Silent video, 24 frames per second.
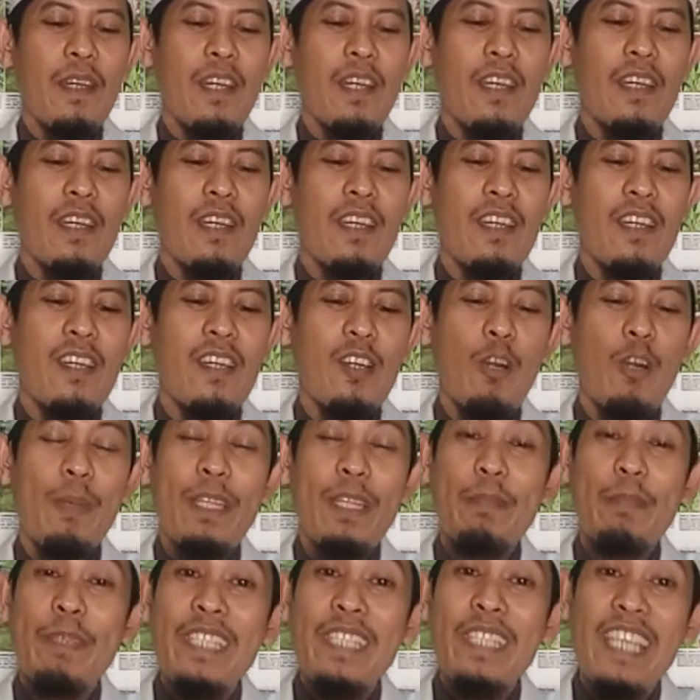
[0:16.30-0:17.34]
uh, obat
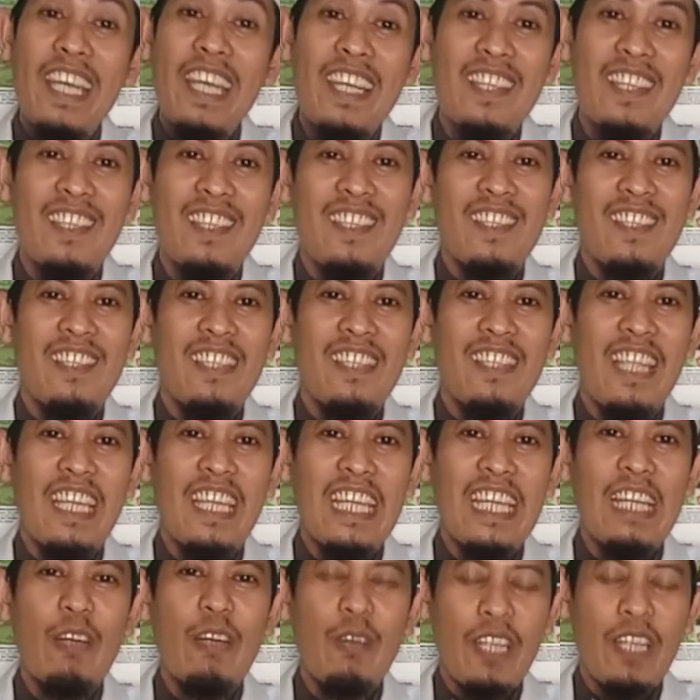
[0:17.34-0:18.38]
pijat. Jadi
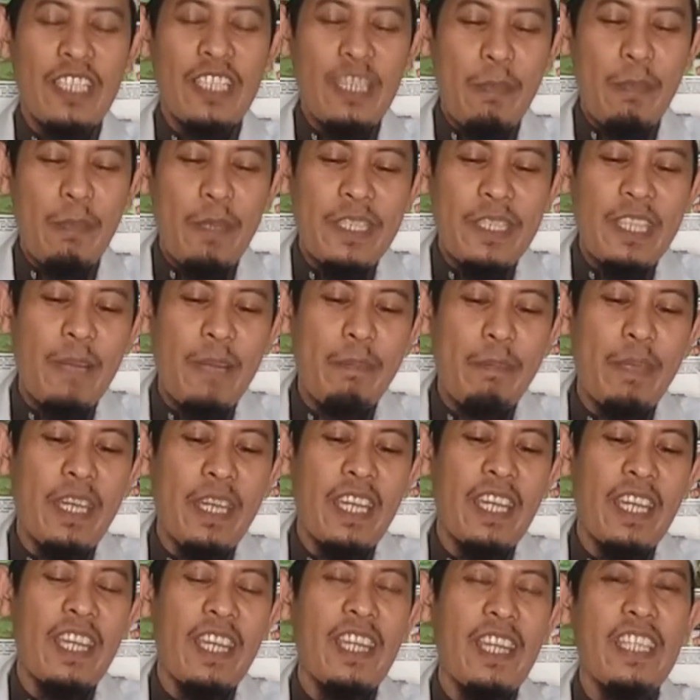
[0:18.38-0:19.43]
kalau orang
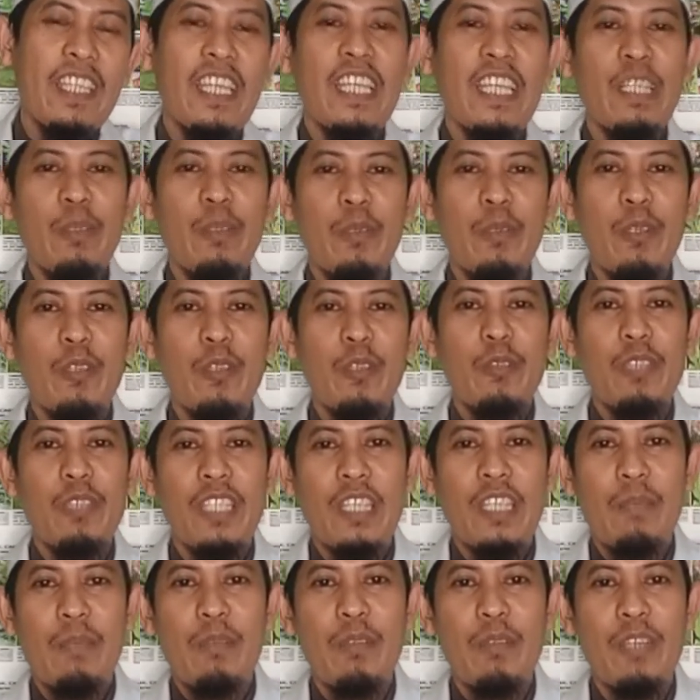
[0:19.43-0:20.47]
capek-capek ya diburu dengan
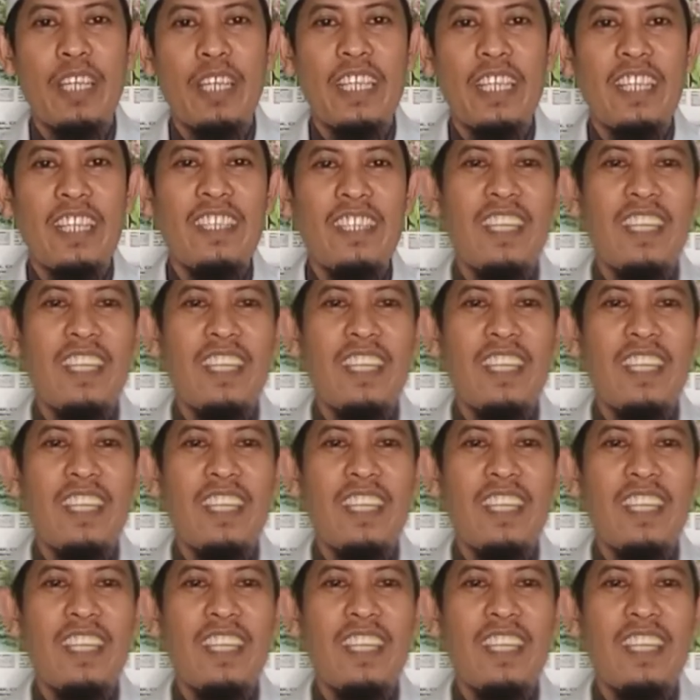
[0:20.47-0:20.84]
menggunakan